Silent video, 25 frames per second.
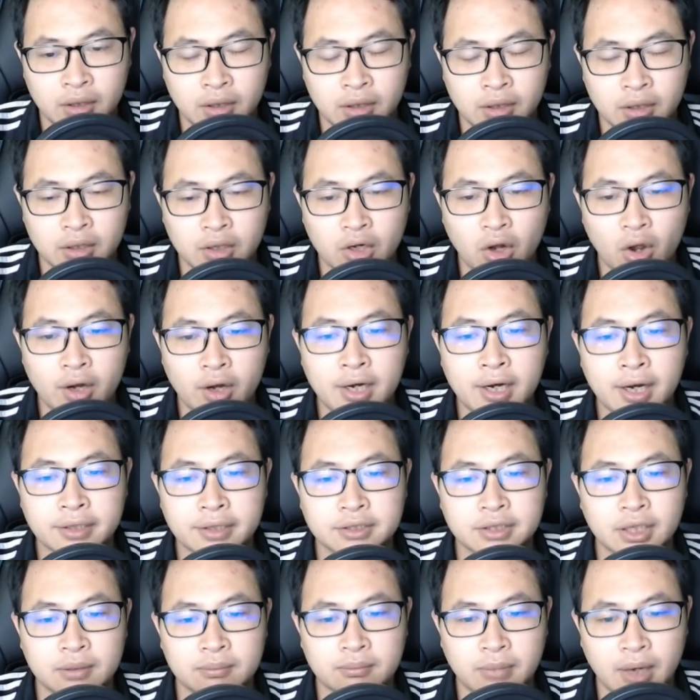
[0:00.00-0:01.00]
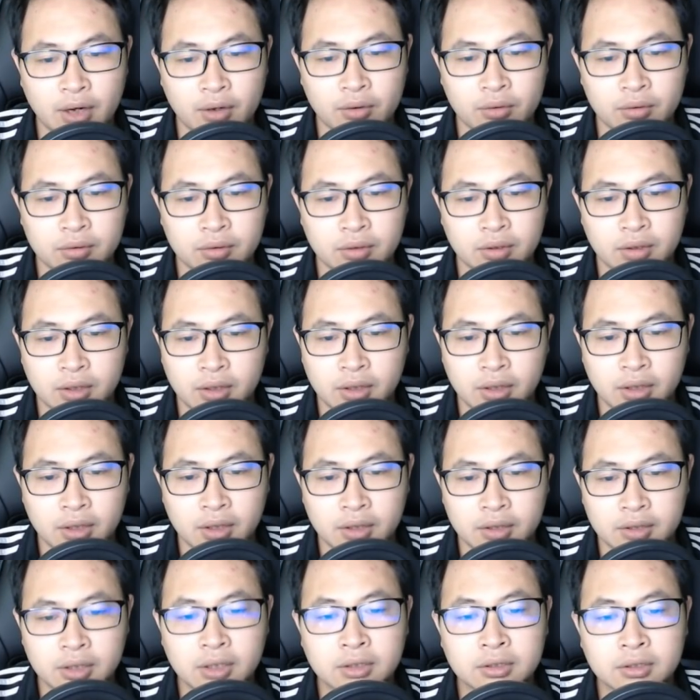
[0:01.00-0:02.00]
Nói là chân bảo,
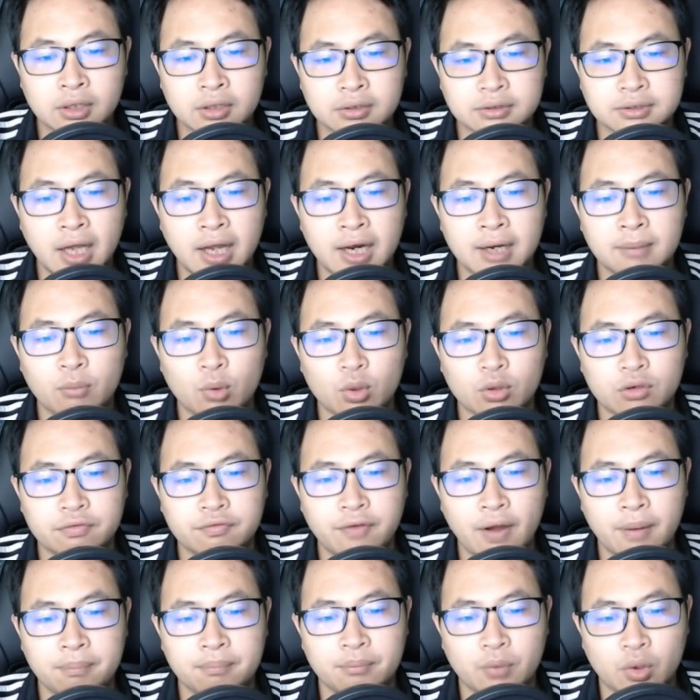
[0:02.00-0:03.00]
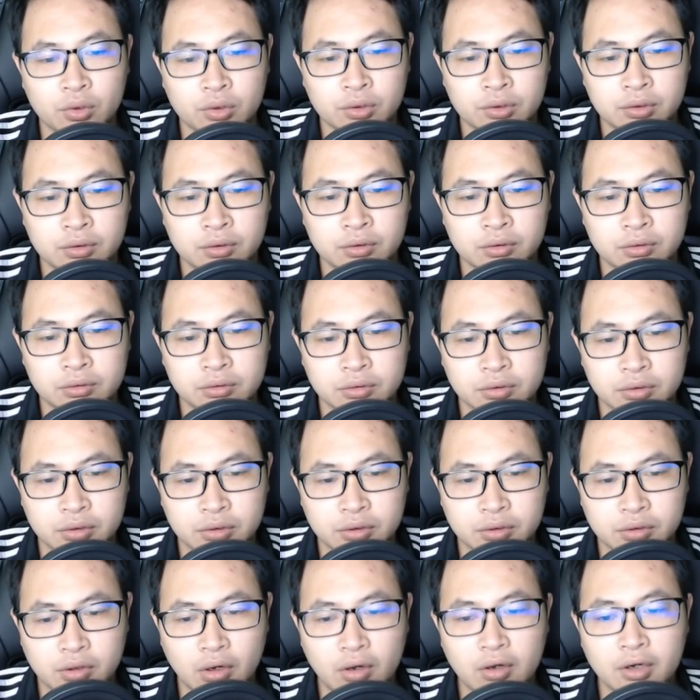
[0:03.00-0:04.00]
nhưng thực ra là một pháp môn.
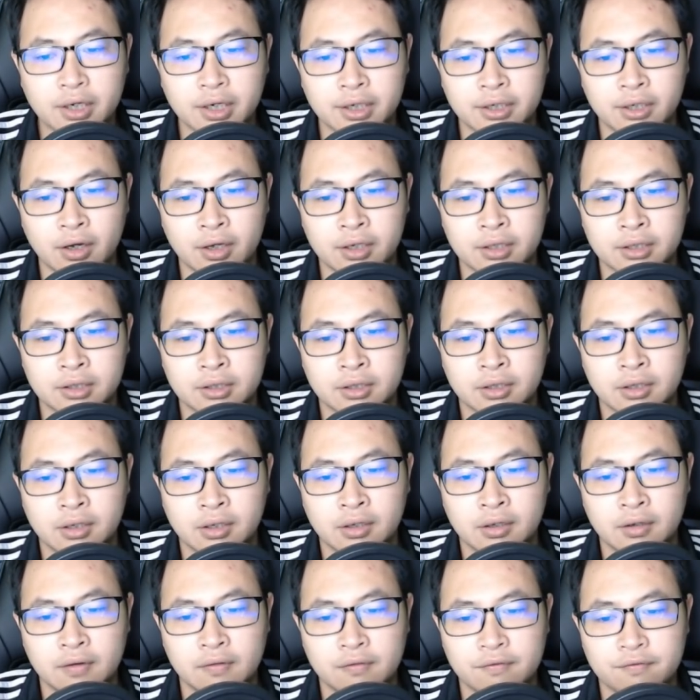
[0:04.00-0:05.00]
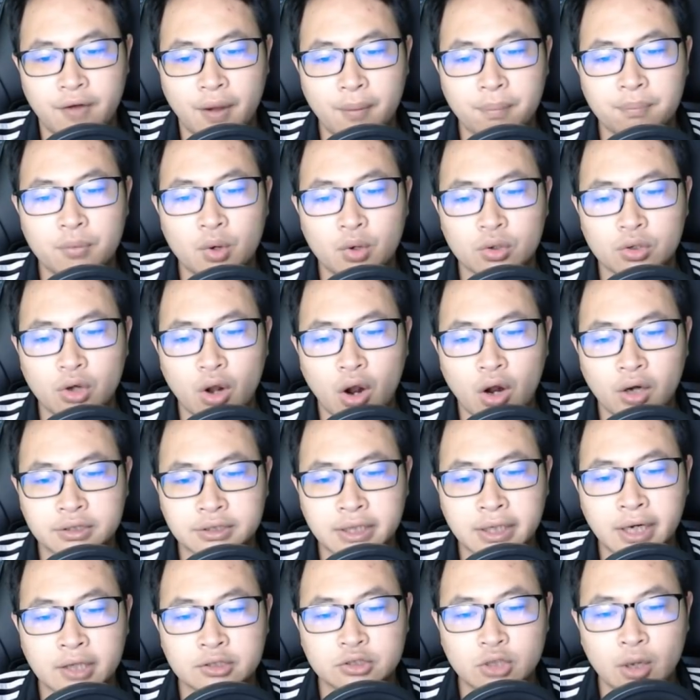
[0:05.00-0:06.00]
Có người nói pháp môn đó
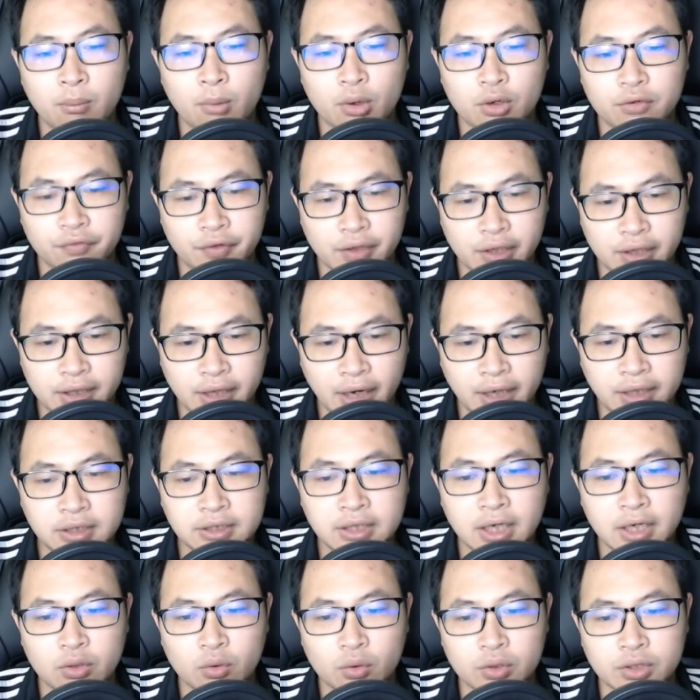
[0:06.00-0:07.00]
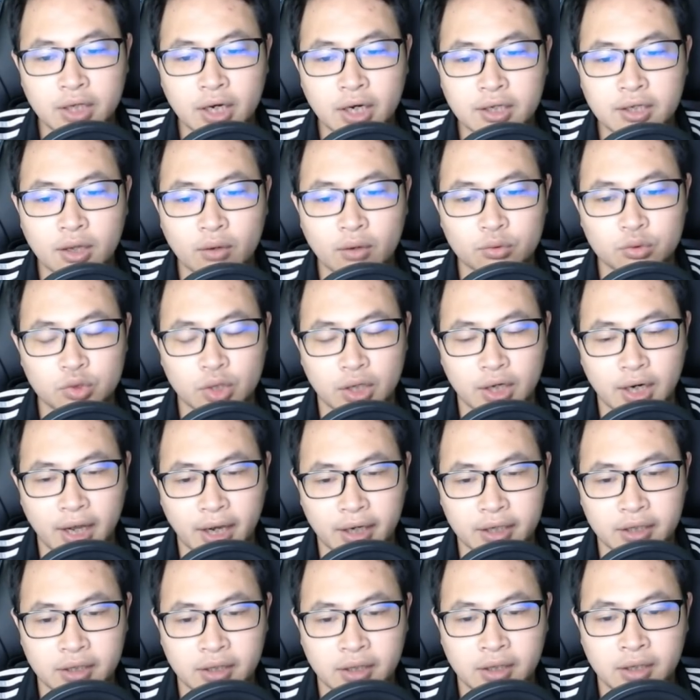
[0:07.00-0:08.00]
chính là do một vị thánh nhân của nhân tộc truyền
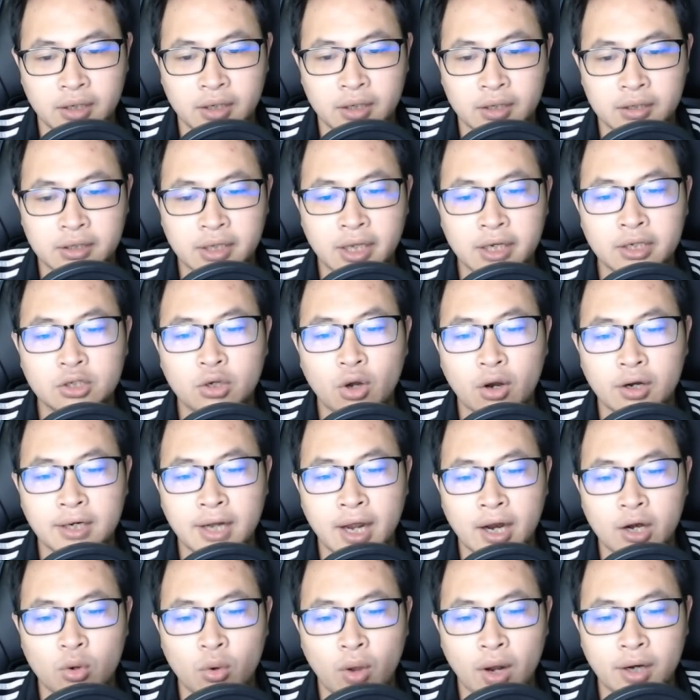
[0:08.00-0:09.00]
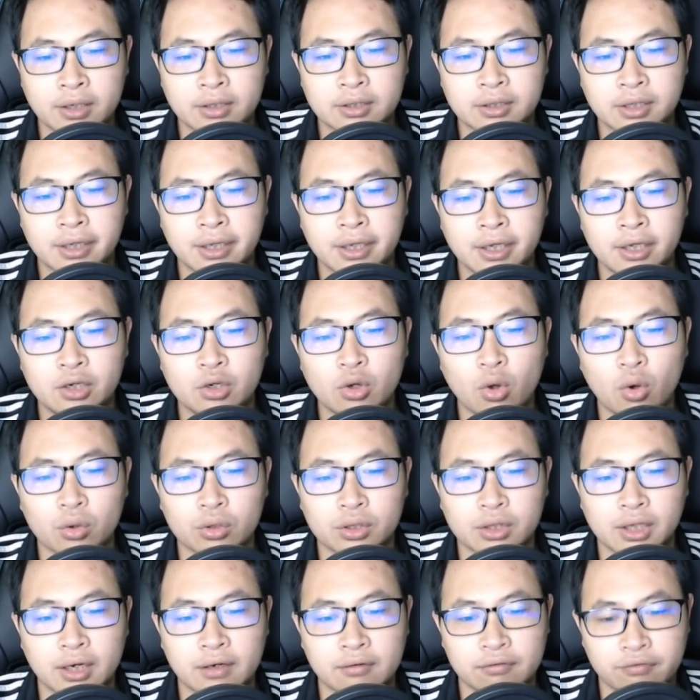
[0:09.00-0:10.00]
lại, tên gọi là Loạn Thế Đồ
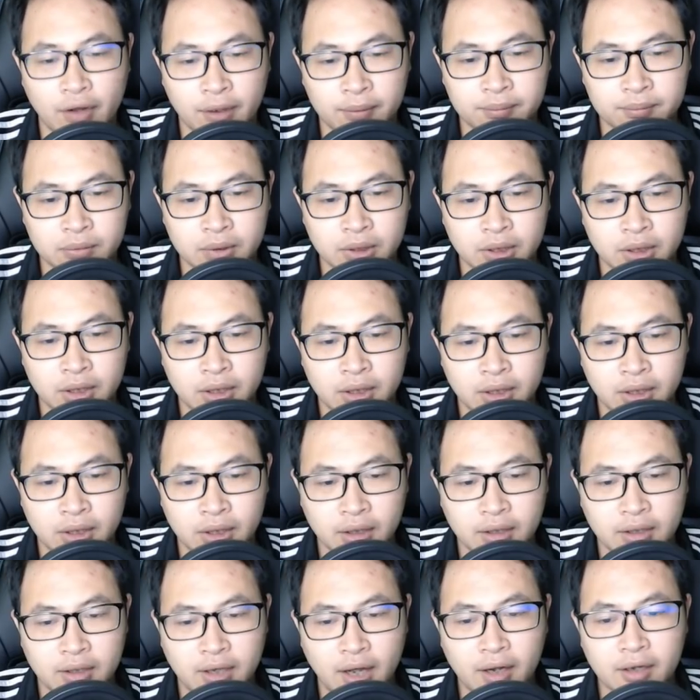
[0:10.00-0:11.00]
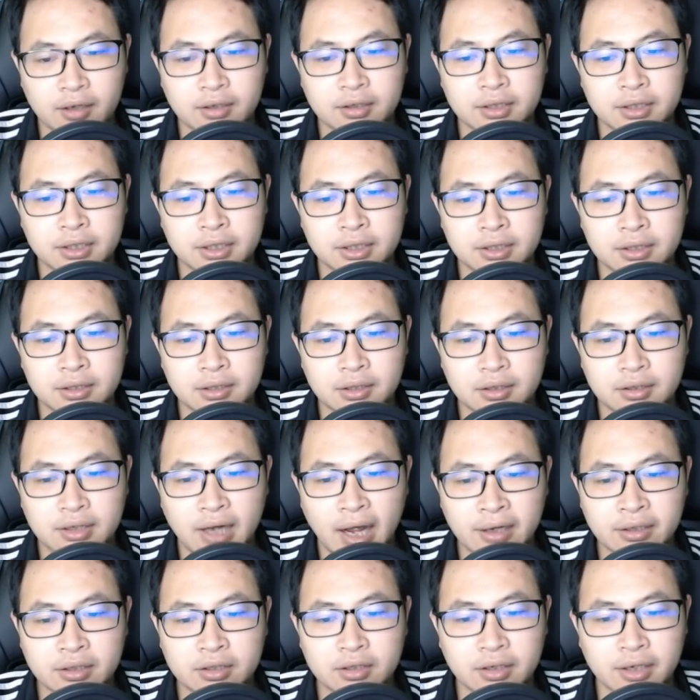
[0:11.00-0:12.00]
Tiên Pháp. Các người
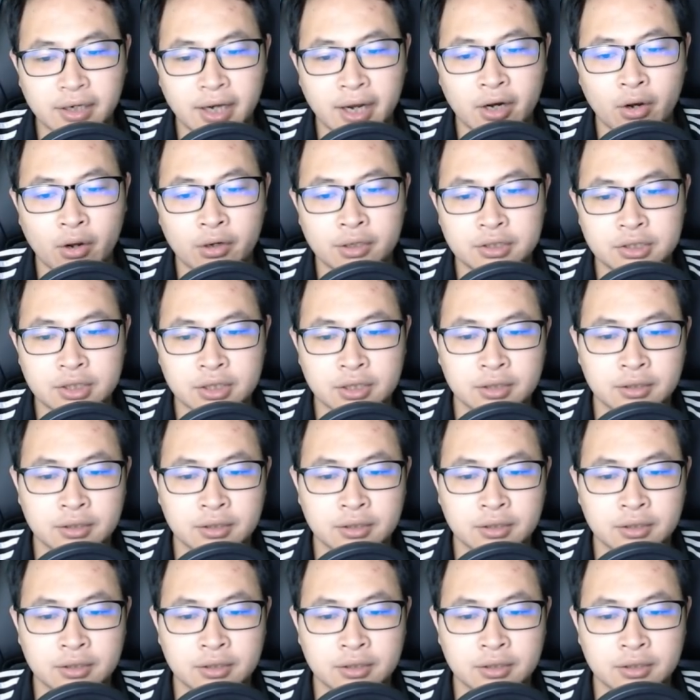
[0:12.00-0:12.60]
đã từng nghe nói chưa?